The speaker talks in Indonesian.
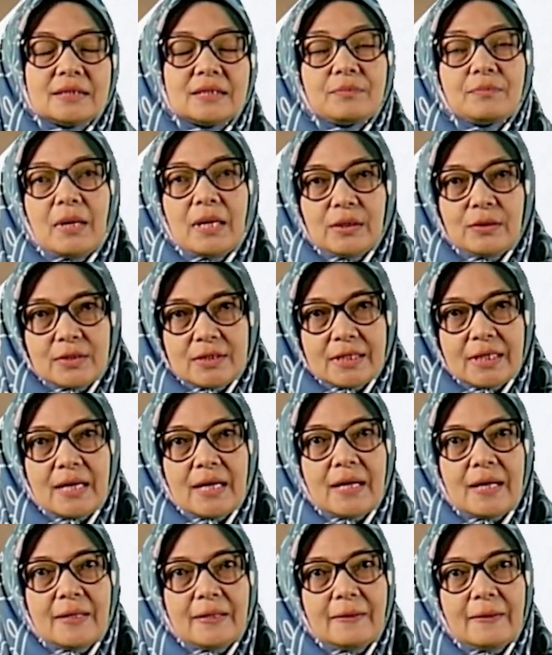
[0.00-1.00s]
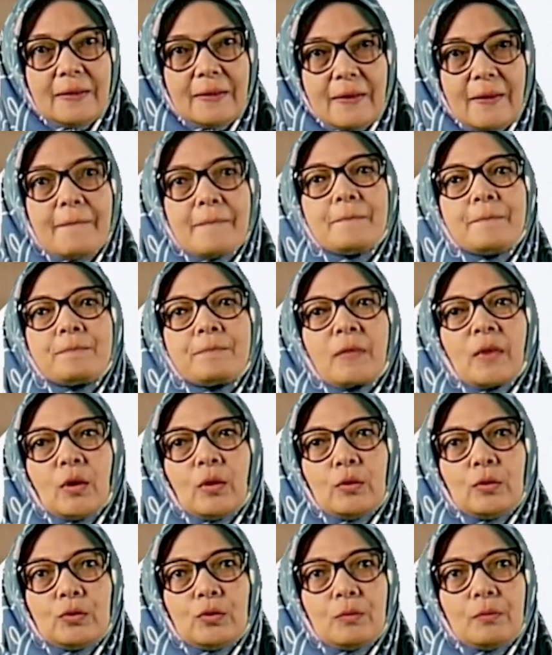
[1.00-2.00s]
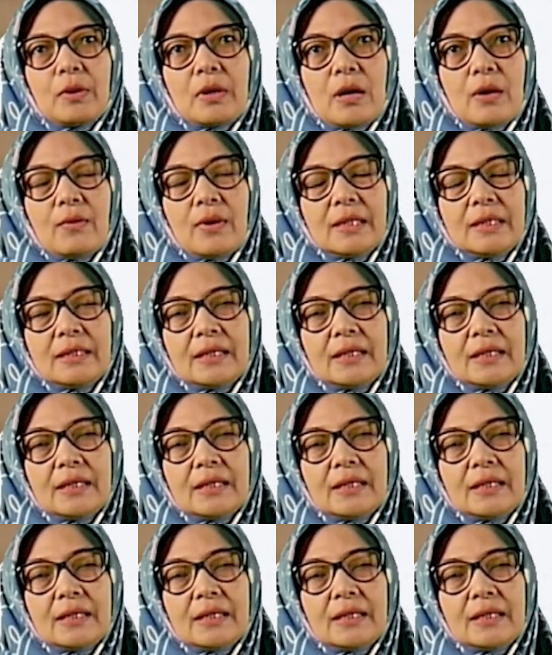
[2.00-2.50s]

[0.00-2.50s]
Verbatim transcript: sepatu sehat ya untuk perawat.